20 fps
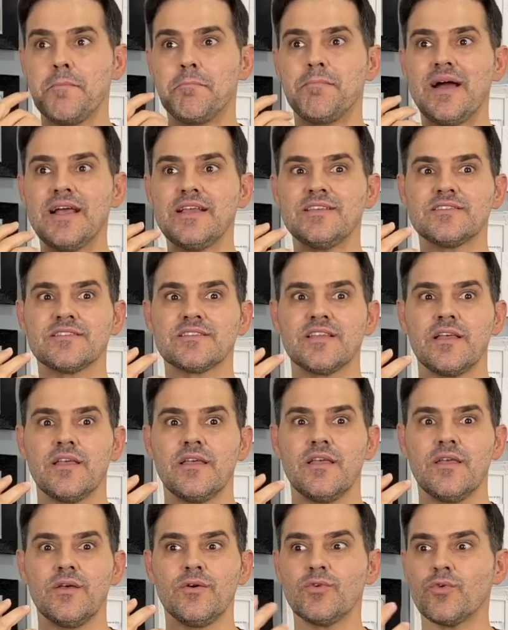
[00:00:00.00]
Mas
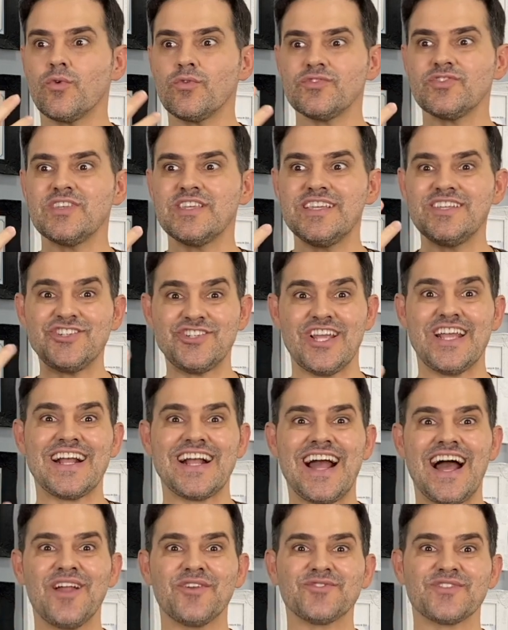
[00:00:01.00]
eu não consegui
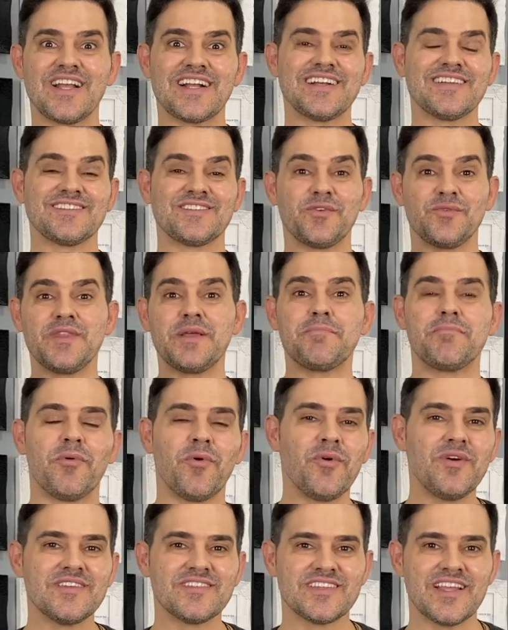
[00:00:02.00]
enxergá-los na canção
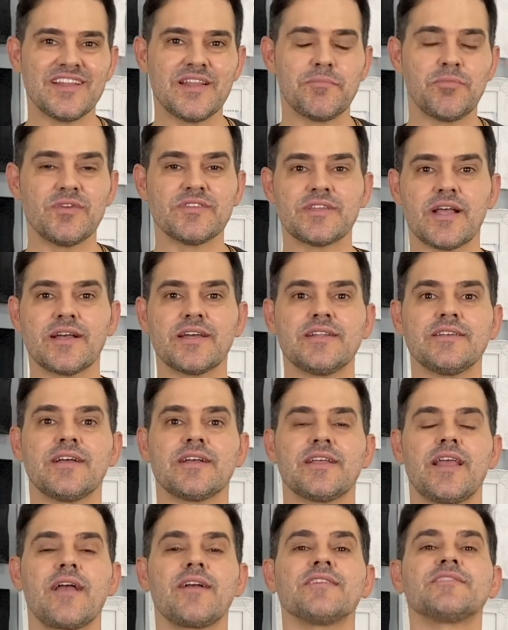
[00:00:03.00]
depois, né? Depois que a,
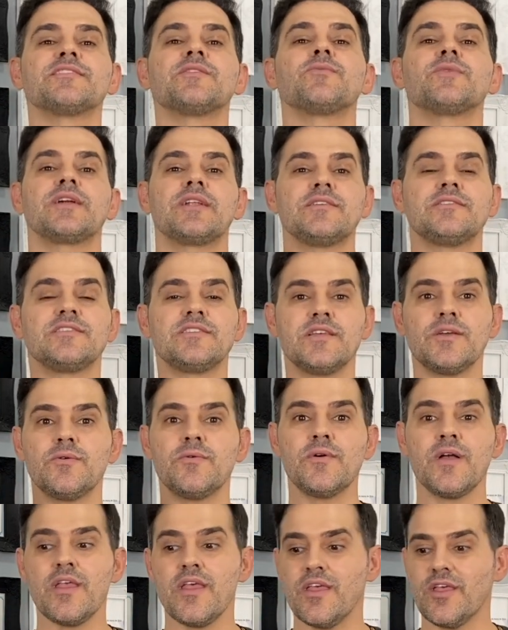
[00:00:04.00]
que a, canção
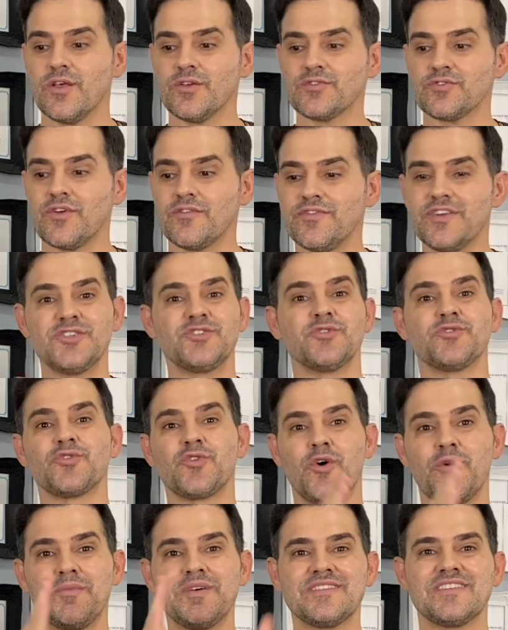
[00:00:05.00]
cresceu, eu só vejo o
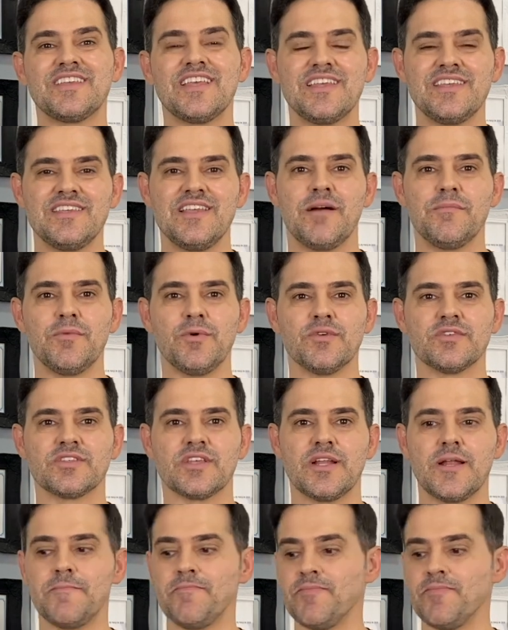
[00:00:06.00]
Thomas e a moça, né?